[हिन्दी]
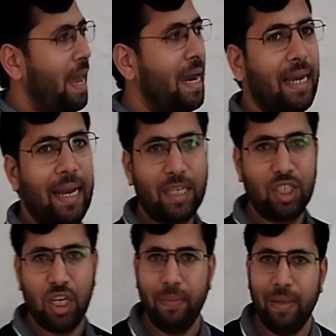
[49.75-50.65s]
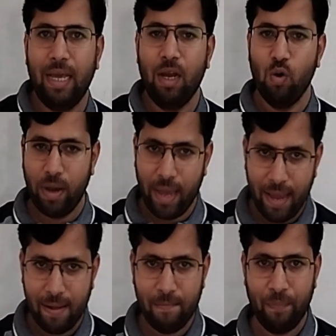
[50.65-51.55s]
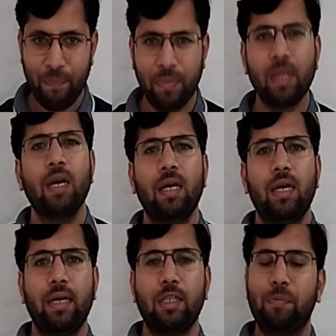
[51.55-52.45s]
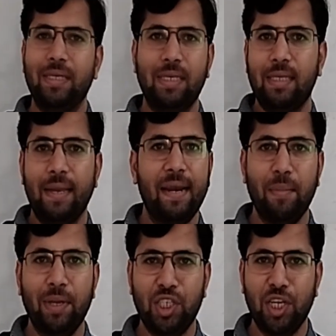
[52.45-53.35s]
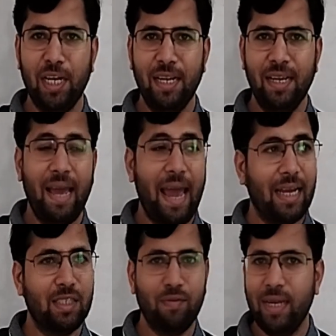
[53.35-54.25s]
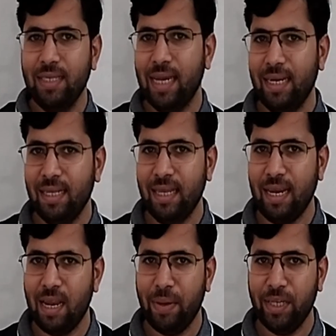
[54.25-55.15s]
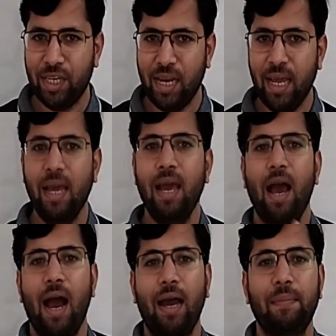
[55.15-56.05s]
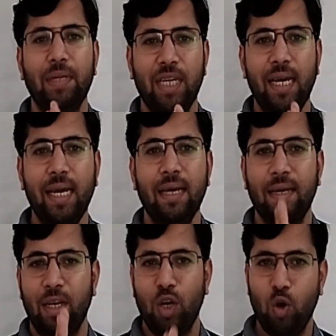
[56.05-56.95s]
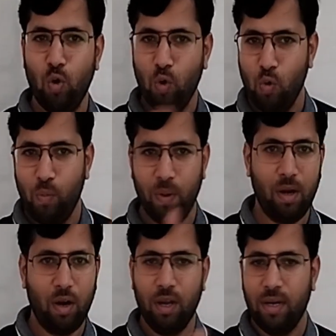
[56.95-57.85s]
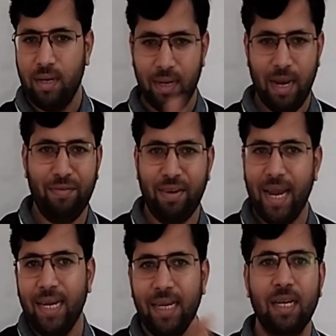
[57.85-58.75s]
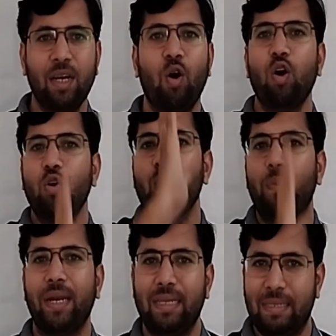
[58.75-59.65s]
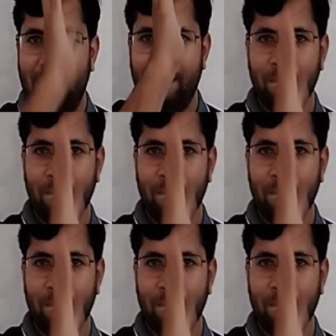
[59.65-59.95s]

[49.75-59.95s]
एक डायरेक्शन में देखोगे स्पेस इज थ्री डायमेंशनल एक्स वाई जेड तीन डायमेंशन है आगे पीछे ऊपर और लेफ्ट राइट और ऊपर नीचे